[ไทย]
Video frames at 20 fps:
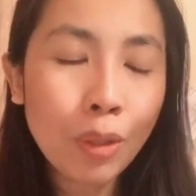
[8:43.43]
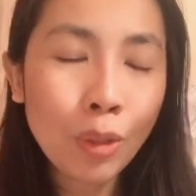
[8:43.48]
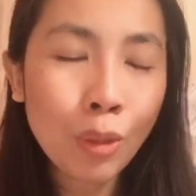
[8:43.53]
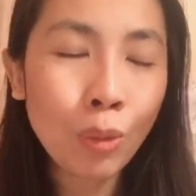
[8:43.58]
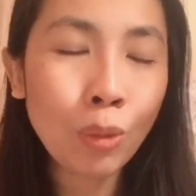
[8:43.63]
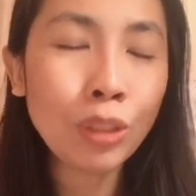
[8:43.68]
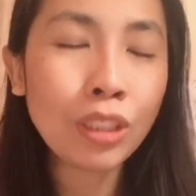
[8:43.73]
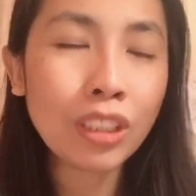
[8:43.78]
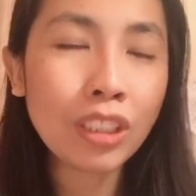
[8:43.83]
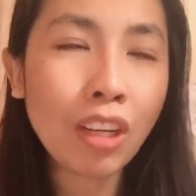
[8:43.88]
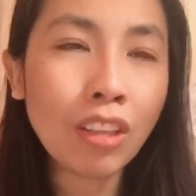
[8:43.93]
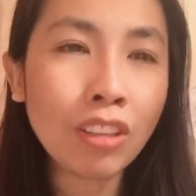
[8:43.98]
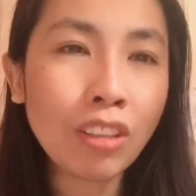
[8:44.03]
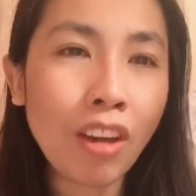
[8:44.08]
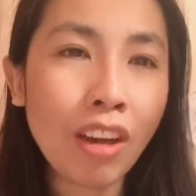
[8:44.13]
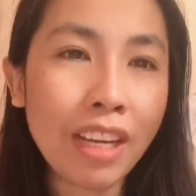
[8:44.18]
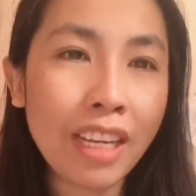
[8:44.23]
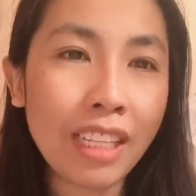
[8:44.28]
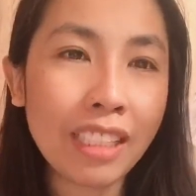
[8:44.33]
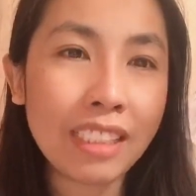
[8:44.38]
คุณจะต้องข
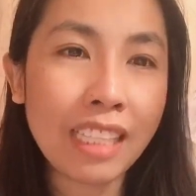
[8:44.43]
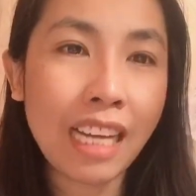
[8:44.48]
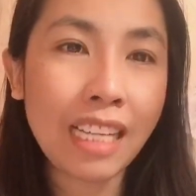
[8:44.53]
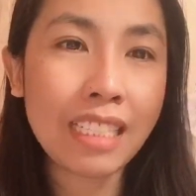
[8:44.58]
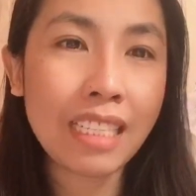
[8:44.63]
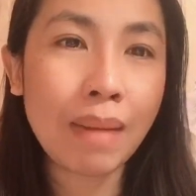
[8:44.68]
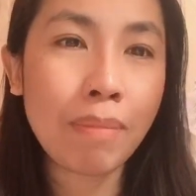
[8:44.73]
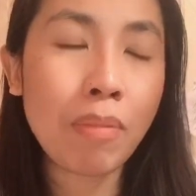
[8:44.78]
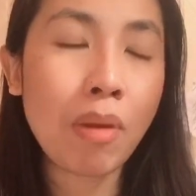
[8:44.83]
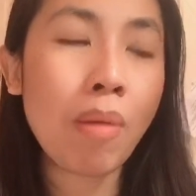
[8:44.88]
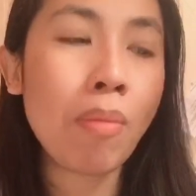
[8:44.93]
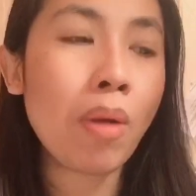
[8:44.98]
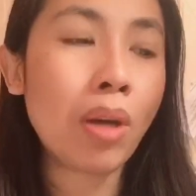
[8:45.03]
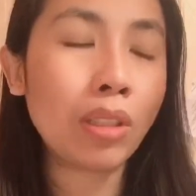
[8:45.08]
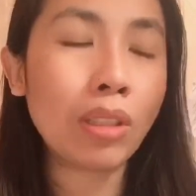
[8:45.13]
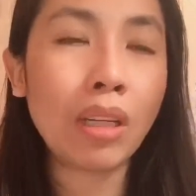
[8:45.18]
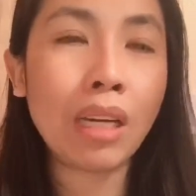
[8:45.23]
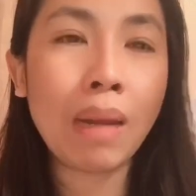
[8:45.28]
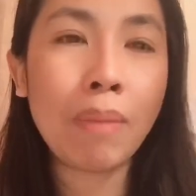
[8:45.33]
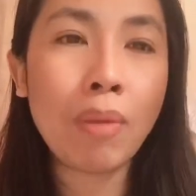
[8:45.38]
อเอกสารจากหมอ หมอ
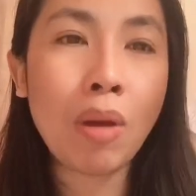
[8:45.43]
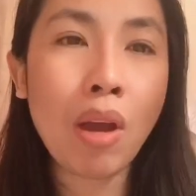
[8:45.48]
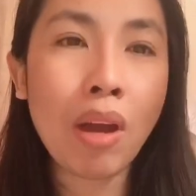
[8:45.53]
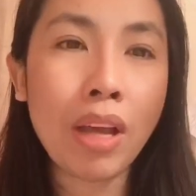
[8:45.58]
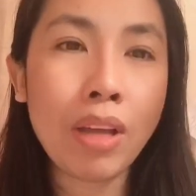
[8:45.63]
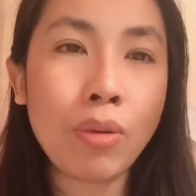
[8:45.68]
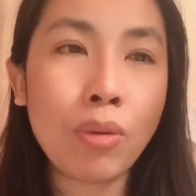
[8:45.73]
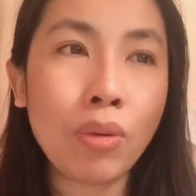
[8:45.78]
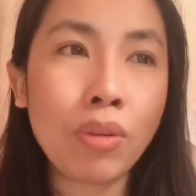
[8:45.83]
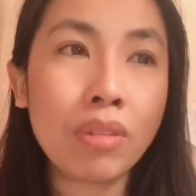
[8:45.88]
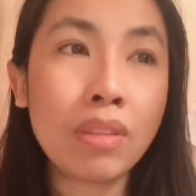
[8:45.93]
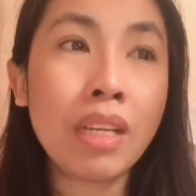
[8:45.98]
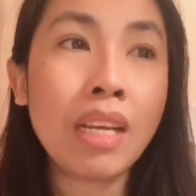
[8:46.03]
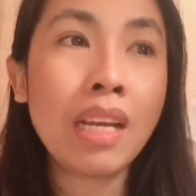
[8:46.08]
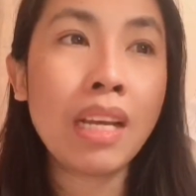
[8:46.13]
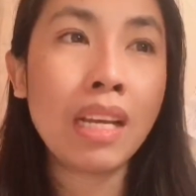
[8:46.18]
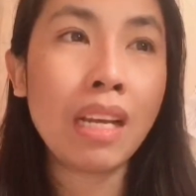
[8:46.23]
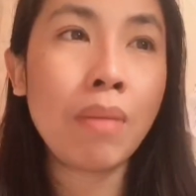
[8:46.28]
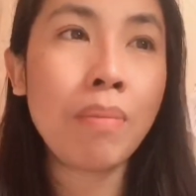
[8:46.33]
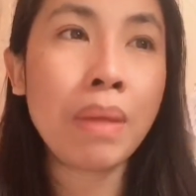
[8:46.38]
ต้องรับรองให้คุณ
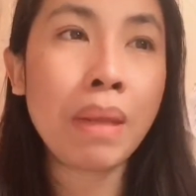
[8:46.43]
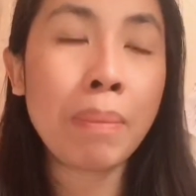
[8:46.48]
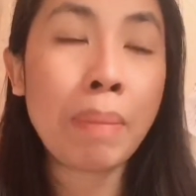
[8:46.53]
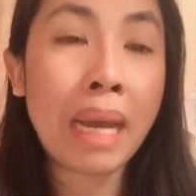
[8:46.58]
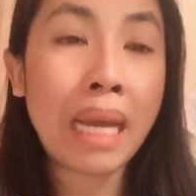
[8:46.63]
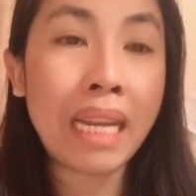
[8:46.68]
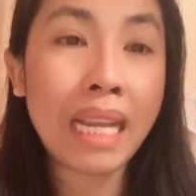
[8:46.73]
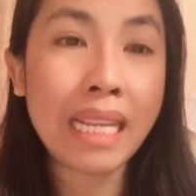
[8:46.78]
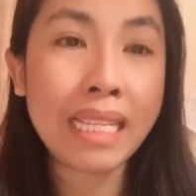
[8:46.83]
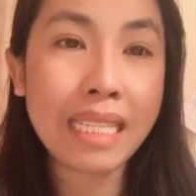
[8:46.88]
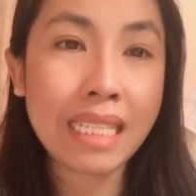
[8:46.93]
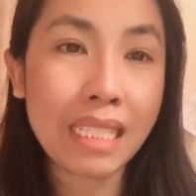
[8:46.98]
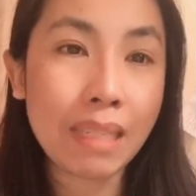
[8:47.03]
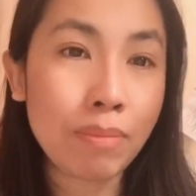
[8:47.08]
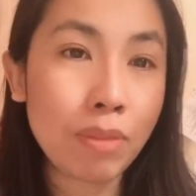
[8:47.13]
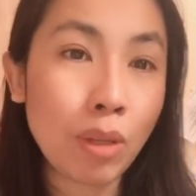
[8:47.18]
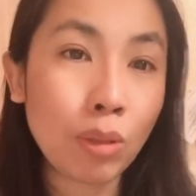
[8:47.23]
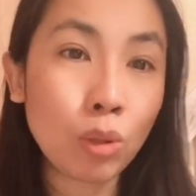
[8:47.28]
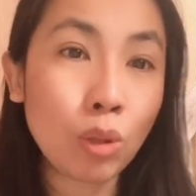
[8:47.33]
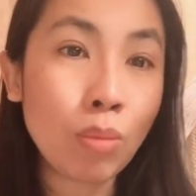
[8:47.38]
แล้วบินภายใน
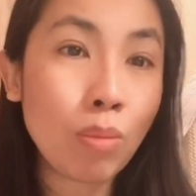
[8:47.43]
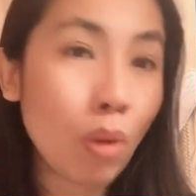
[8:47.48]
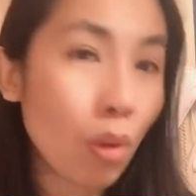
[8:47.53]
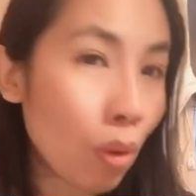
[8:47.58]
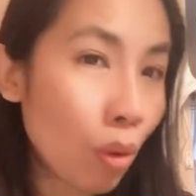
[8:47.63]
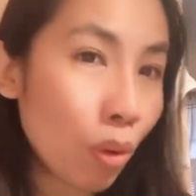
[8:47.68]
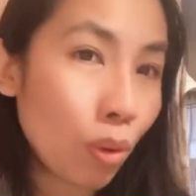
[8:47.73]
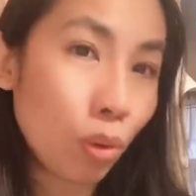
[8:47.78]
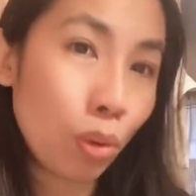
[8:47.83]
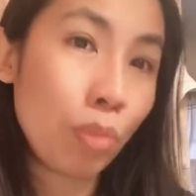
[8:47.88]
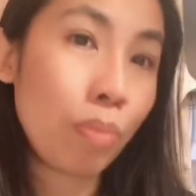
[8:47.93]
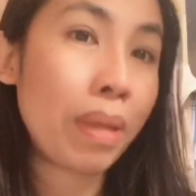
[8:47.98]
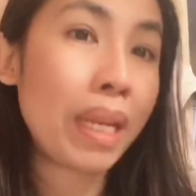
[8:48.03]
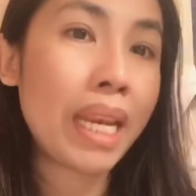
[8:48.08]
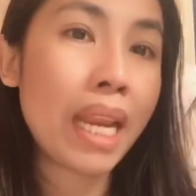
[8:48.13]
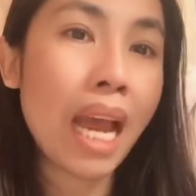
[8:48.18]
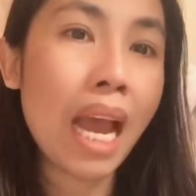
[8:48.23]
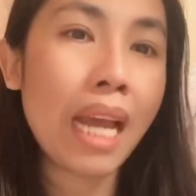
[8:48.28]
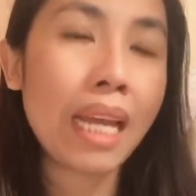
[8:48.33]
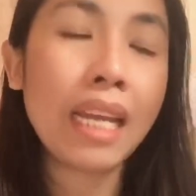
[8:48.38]
72 ชั่วโมง คุณบิ
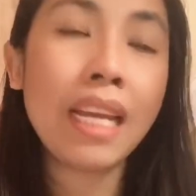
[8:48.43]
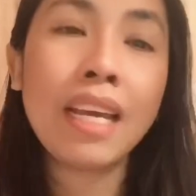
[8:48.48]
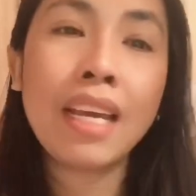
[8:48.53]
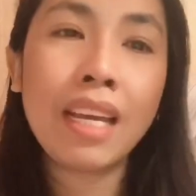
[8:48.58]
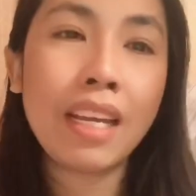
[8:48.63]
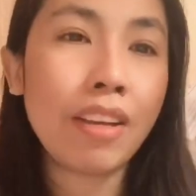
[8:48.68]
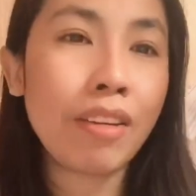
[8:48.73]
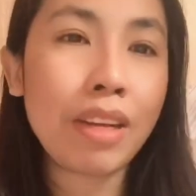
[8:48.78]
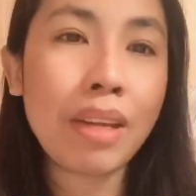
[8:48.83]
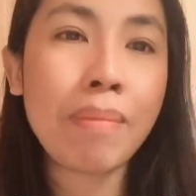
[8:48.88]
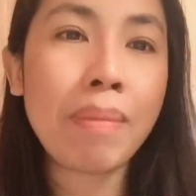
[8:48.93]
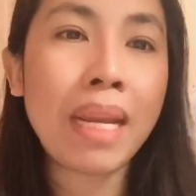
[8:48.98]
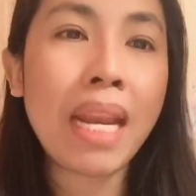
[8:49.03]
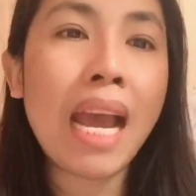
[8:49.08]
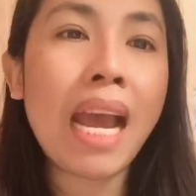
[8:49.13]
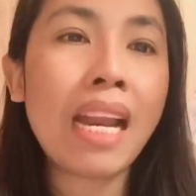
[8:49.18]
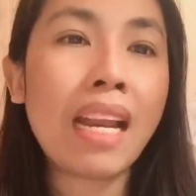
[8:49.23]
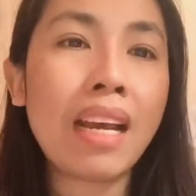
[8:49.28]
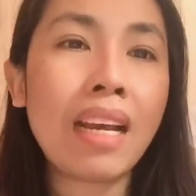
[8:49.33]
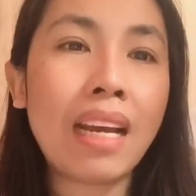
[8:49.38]
นได้ เดี๋ยวนี้ไม่
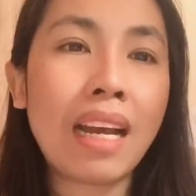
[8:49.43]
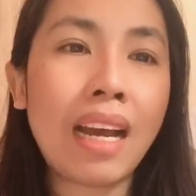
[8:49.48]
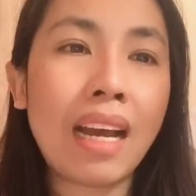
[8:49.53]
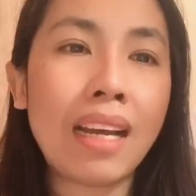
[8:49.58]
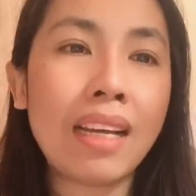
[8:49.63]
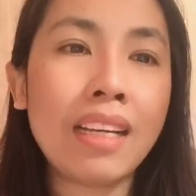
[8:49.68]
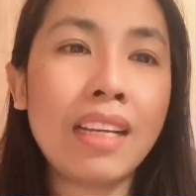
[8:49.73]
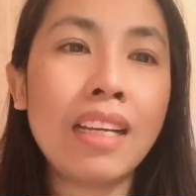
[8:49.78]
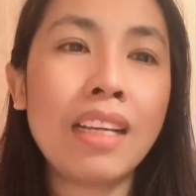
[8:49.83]
ได้แล้วค่ะ